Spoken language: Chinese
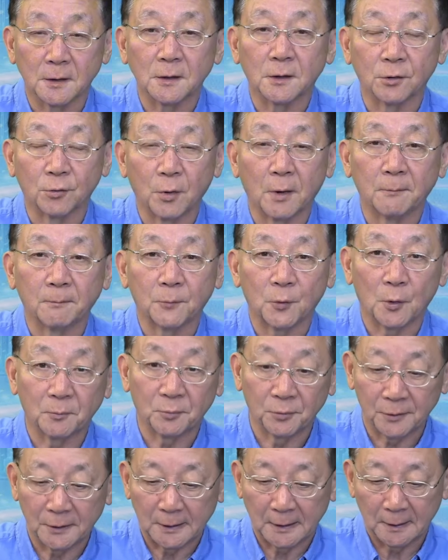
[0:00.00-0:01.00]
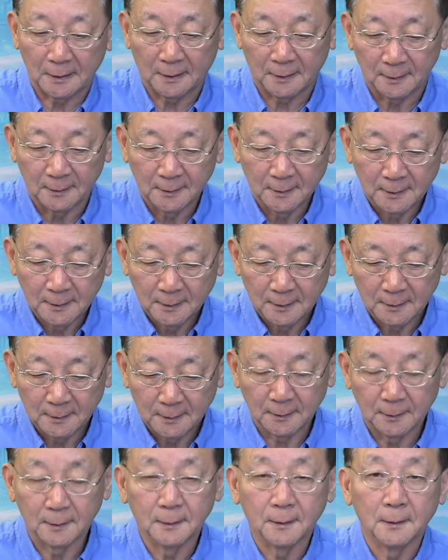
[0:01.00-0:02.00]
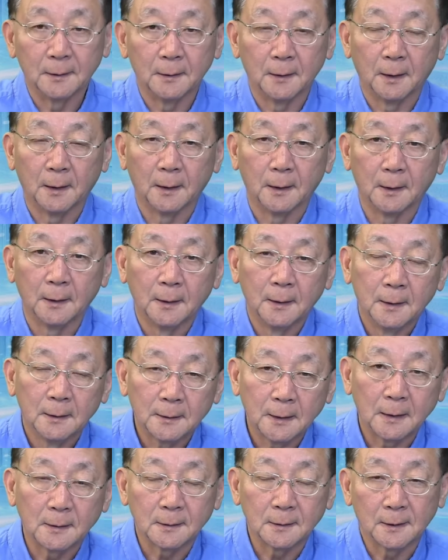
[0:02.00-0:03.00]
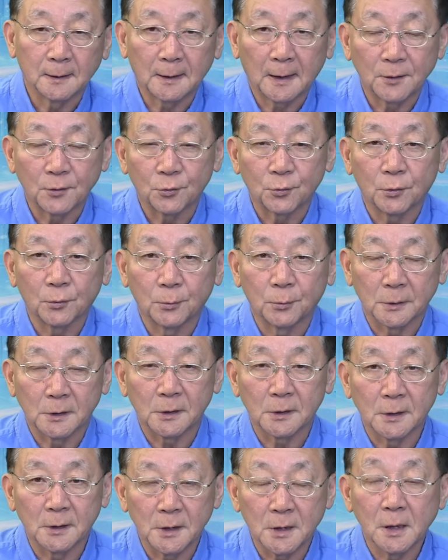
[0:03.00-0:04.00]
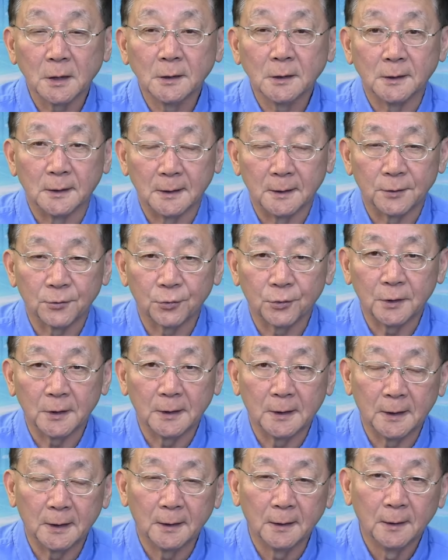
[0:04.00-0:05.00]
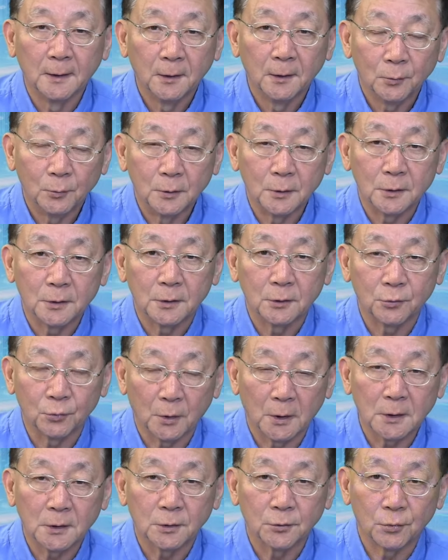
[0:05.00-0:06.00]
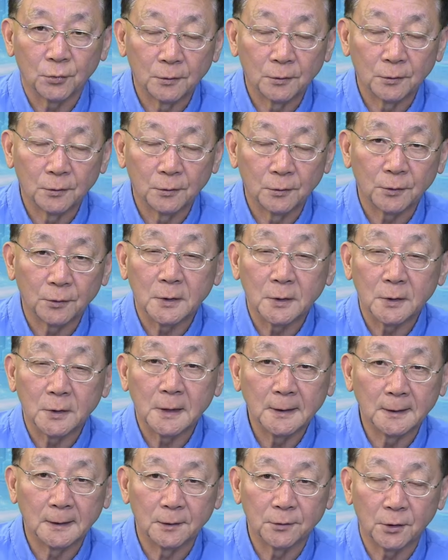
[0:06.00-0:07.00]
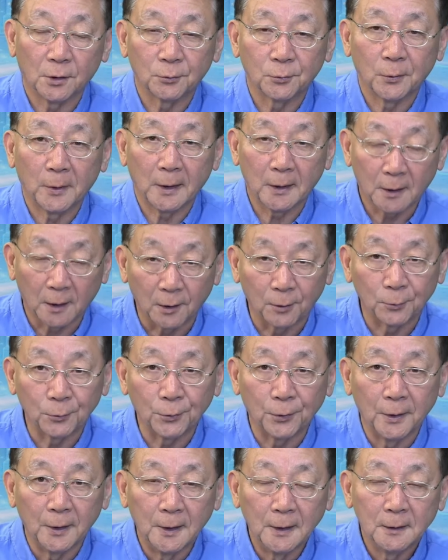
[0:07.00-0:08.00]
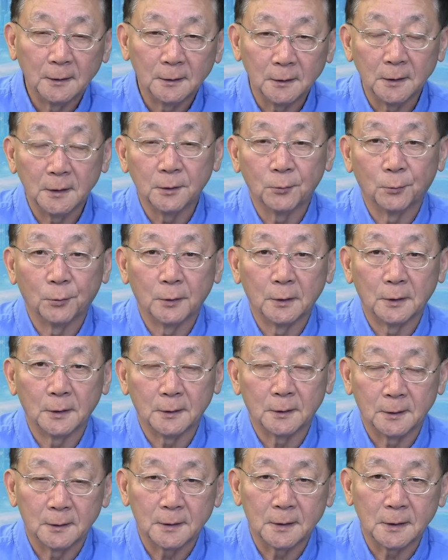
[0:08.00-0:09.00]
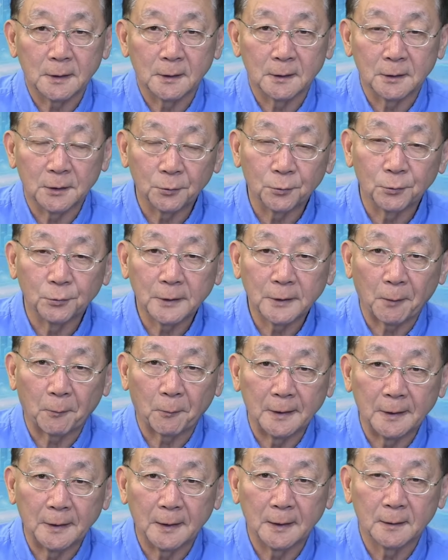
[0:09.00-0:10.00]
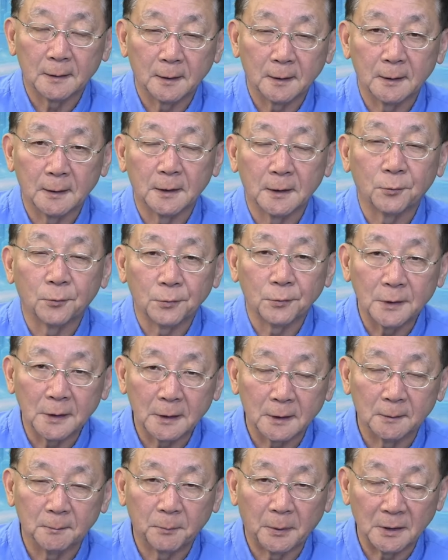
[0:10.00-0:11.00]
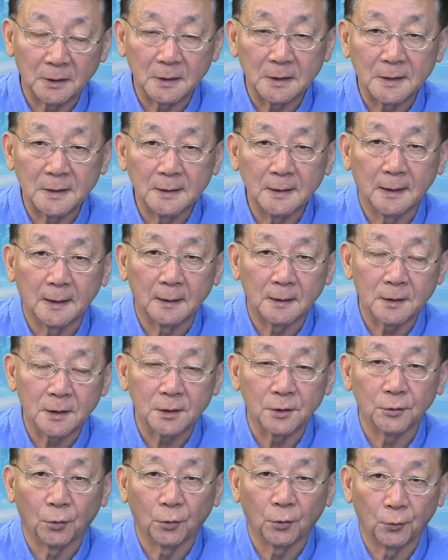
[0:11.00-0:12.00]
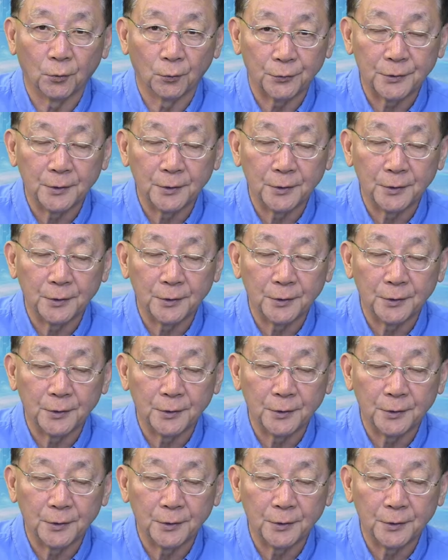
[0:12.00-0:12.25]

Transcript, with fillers: 持川川普的人啊。 呃呃，但是呢，他说我是一个生意人，所以呢，我是主要是从这个做生意的角度来考虑。第一，我这个提供贷款呢，呃，提供这个保证金呢是有，